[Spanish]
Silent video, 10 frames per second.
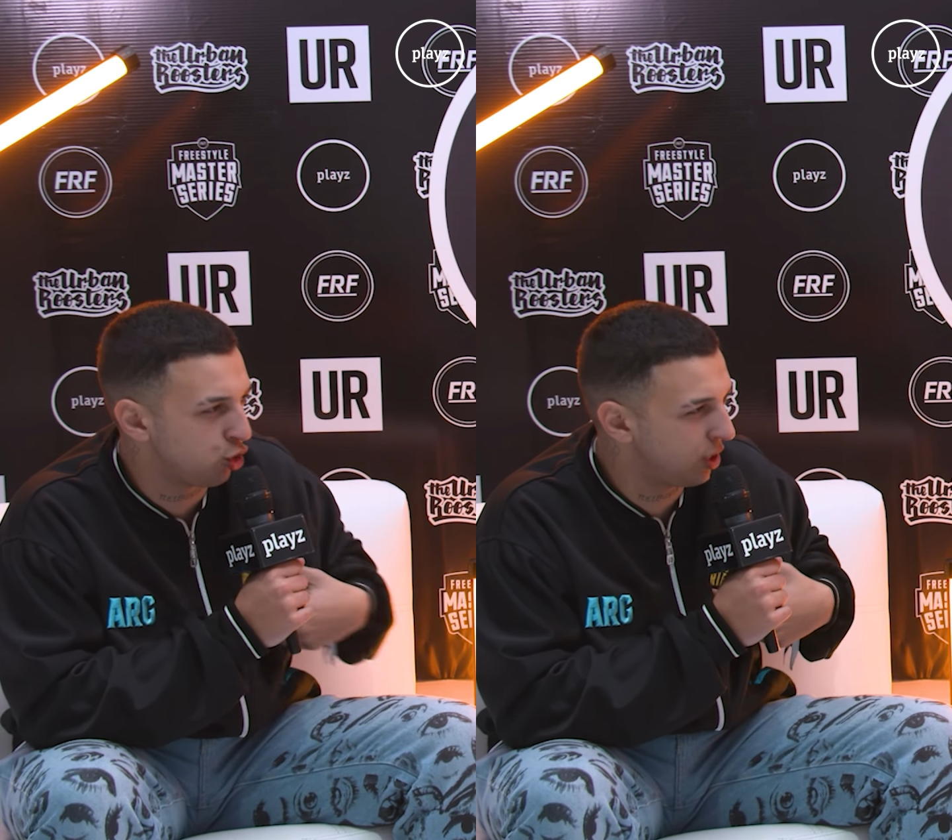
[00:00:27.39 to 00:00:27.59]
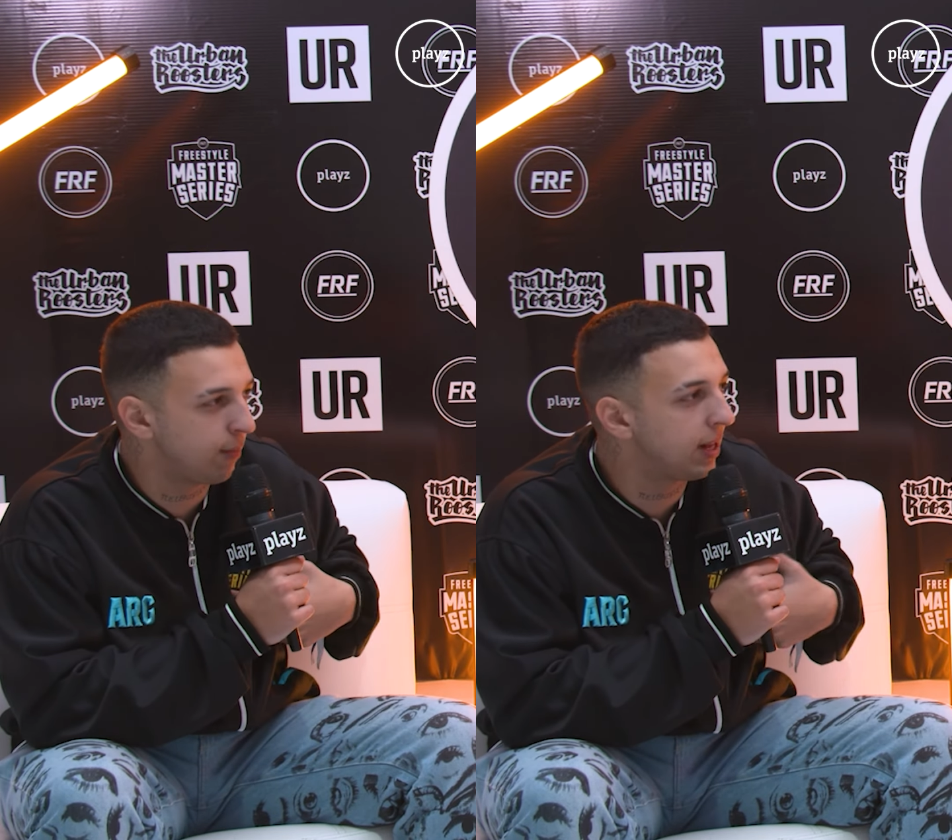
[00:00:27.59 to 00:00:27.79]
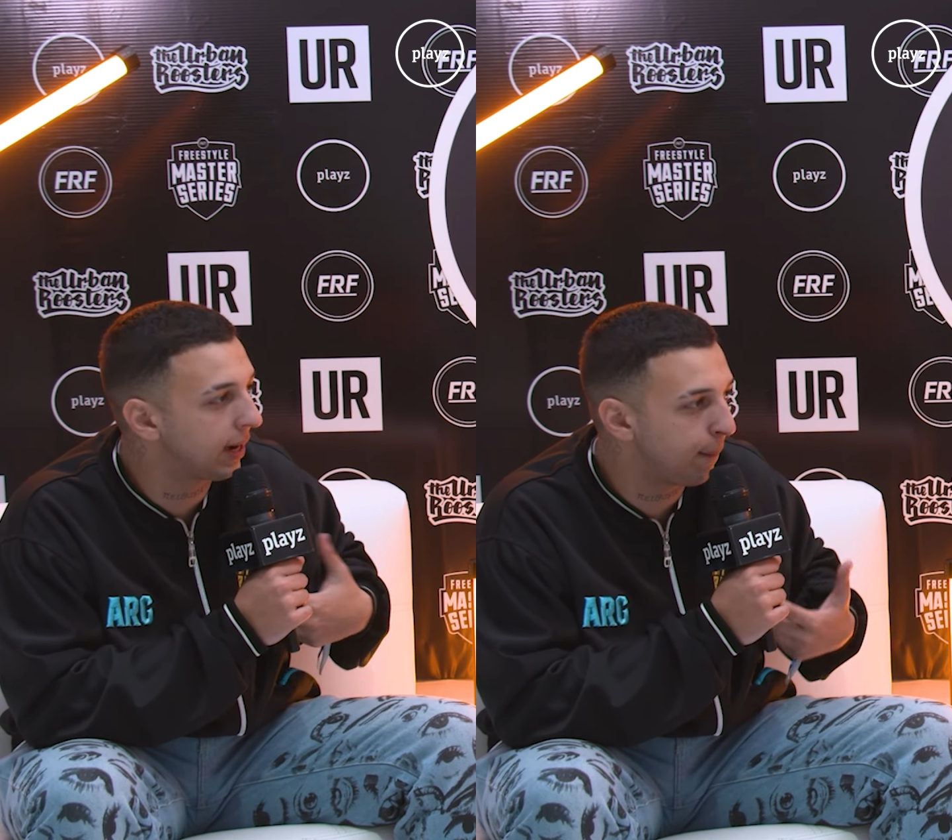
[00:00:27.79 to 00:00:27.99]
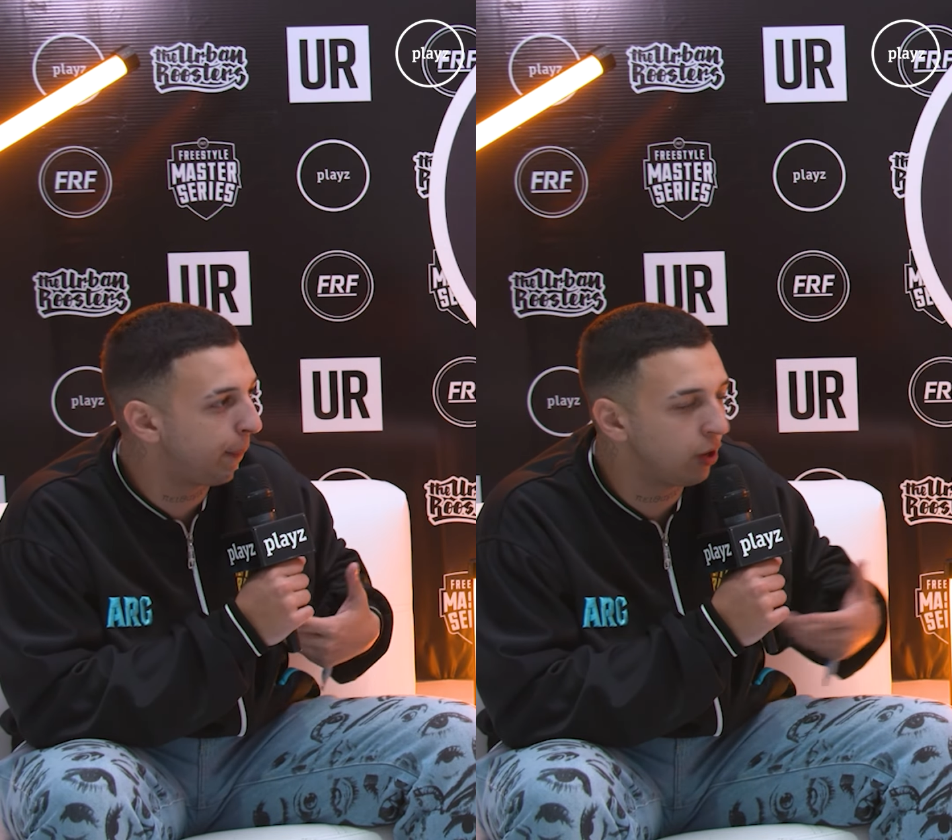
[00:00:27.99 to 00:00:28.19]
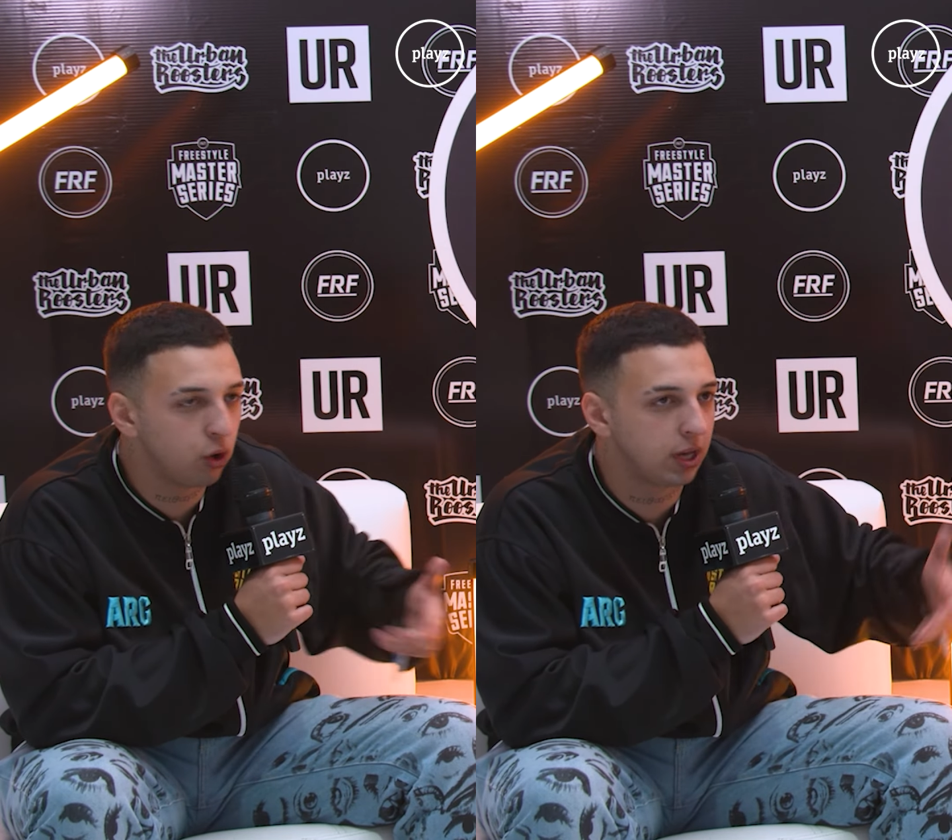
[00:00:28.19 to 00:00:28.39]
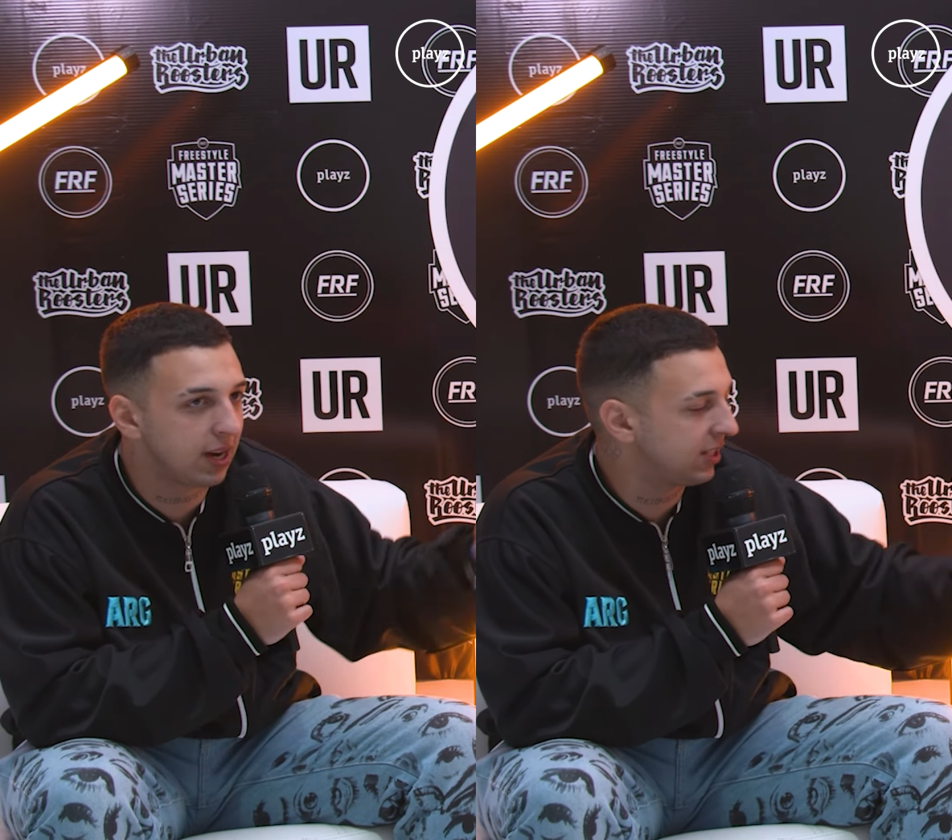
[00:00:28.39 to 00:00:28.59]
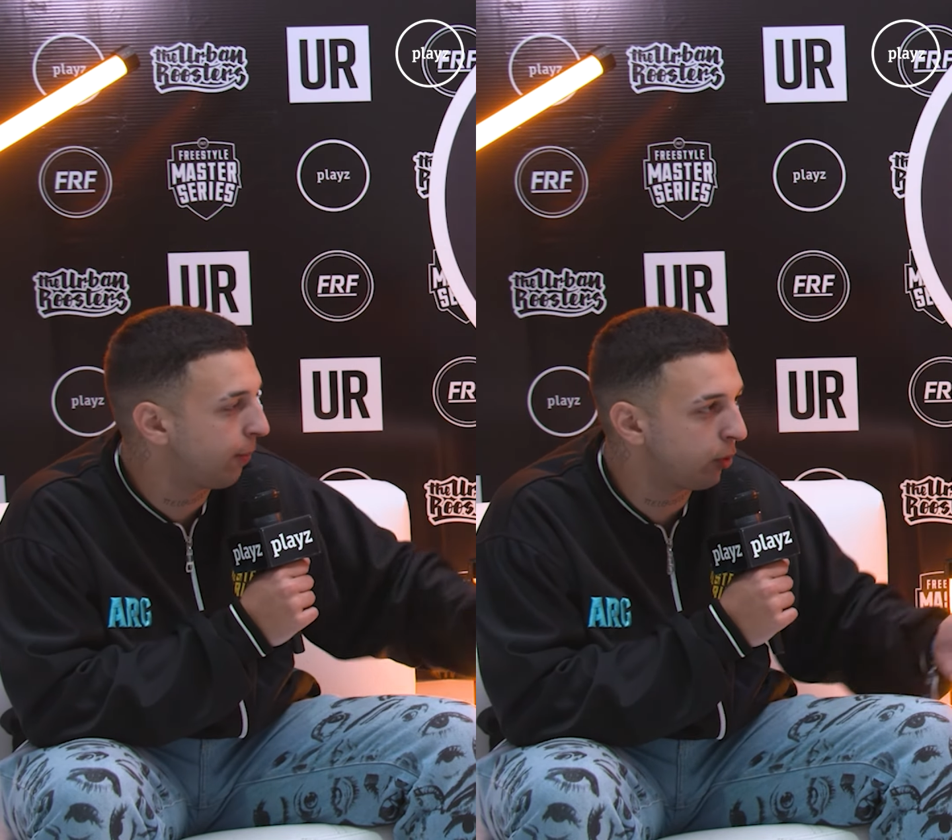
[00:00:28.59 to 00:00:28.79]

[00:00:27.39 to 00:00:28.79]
yo también rapeo y gracias